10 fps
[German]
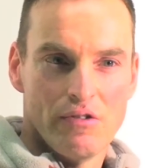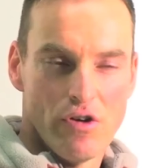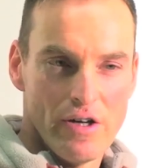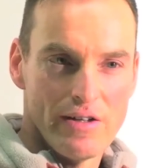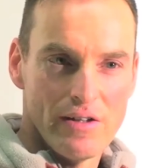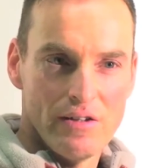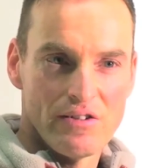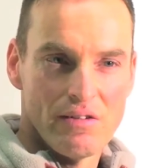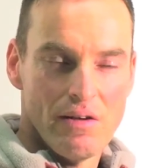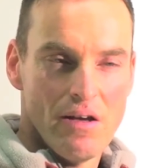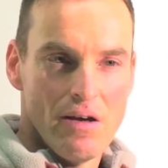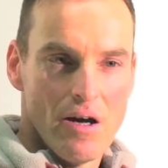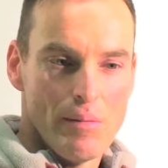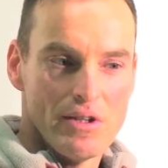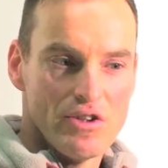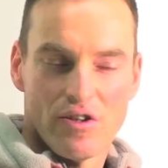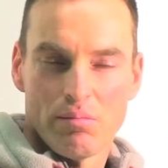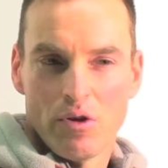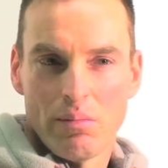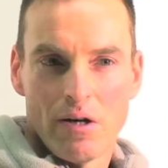vorhanden ist, aber die ich
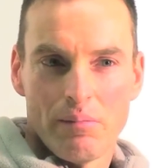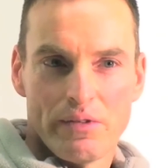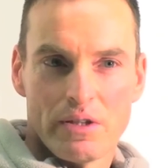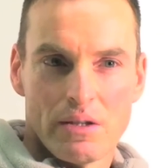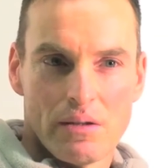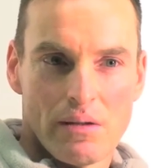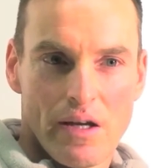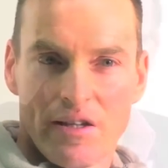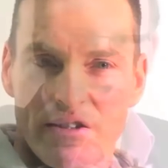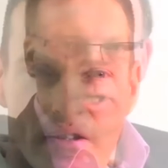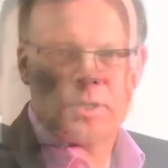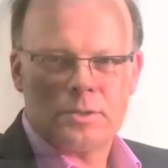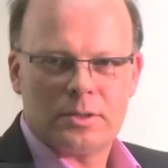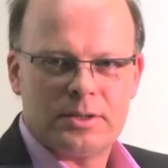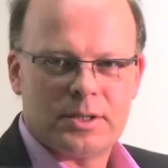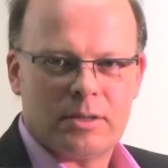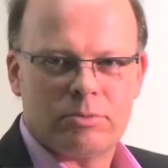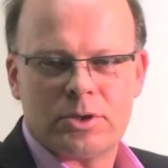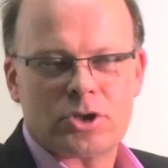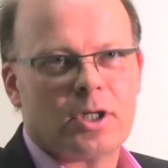erstmal überhaupt nicht registriere. Die
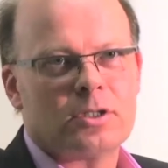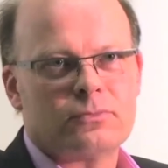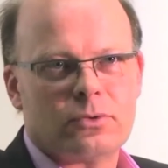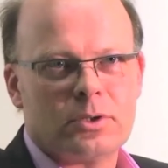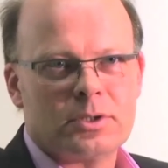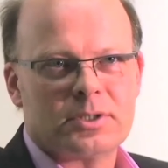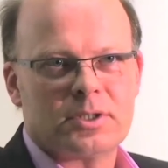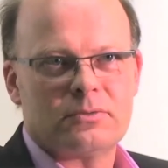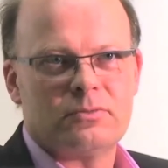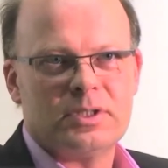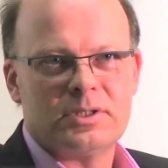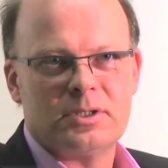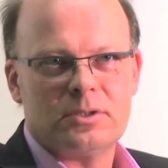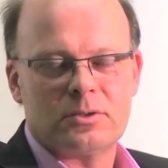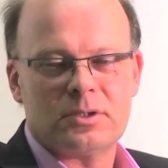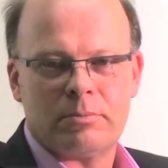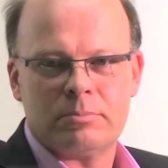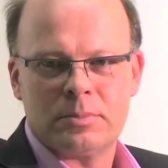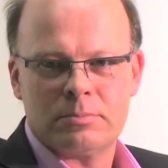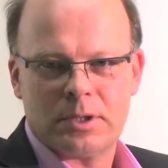Salbe unterscheidet folgendes, dass wir sie
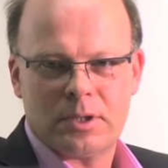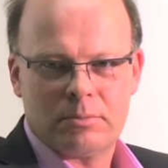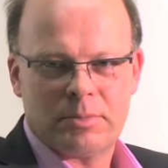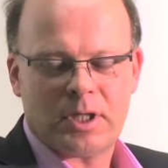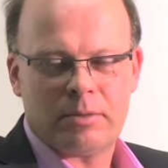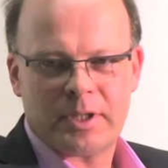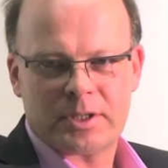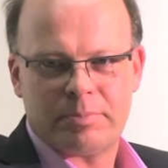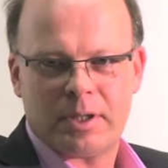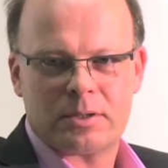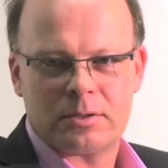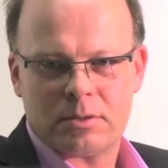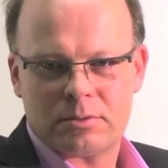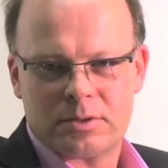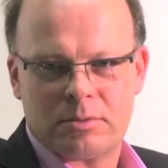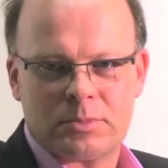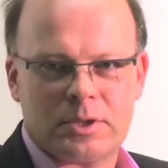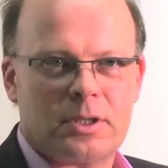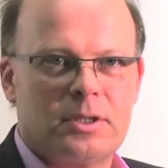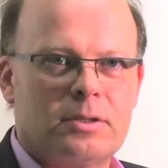zusammen mit einem Experten aus dem
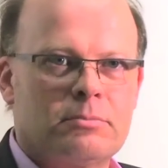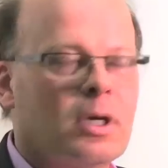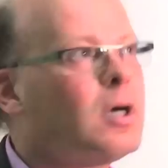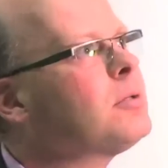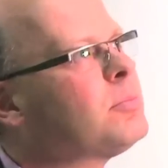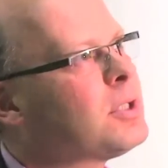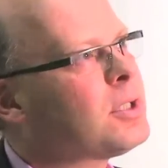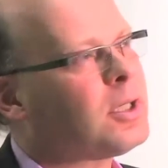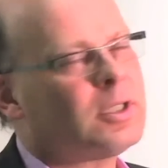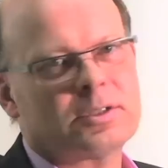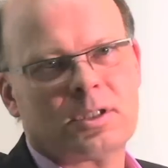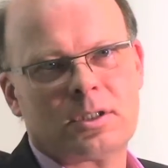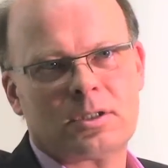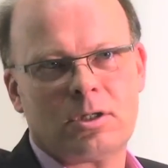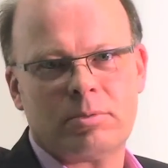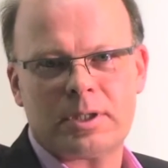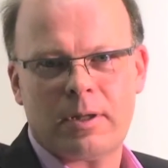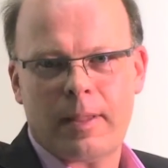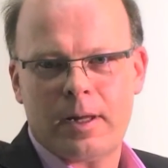Triathletenbereich, mit Herrn Alexander Taubert,